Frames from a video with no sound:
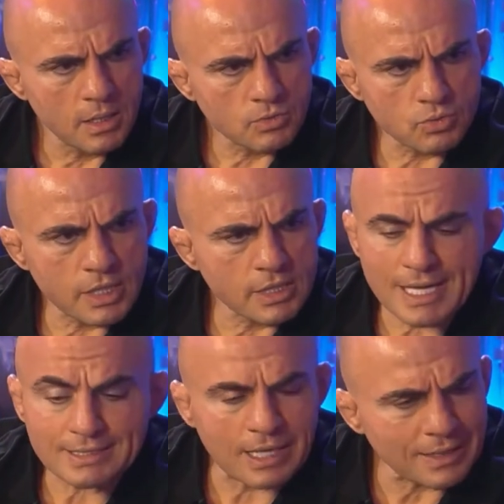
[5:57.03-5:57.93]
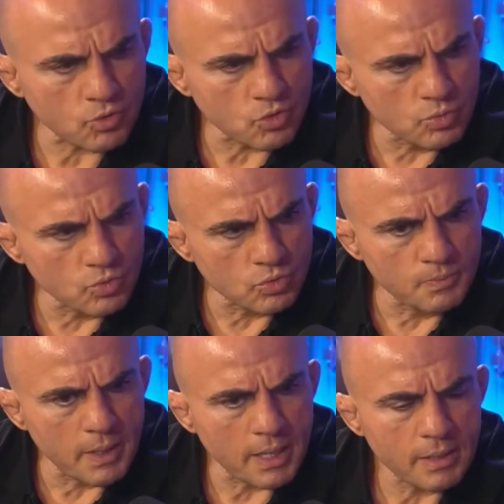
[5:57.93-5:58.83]
Tu tem que tratar todo mundo
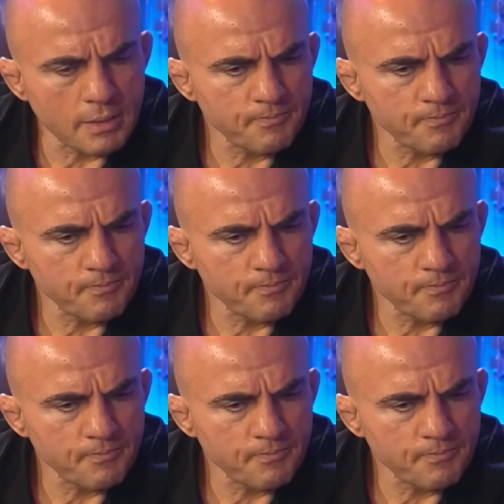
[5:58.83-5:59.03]
bem.